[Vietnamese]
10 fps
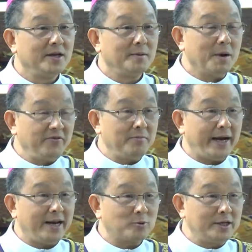Bởi vì
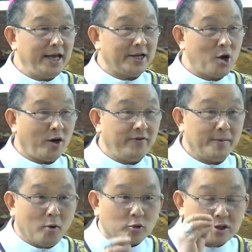bài đọc thứ nhất nói về
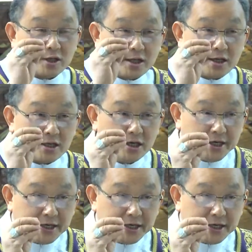một người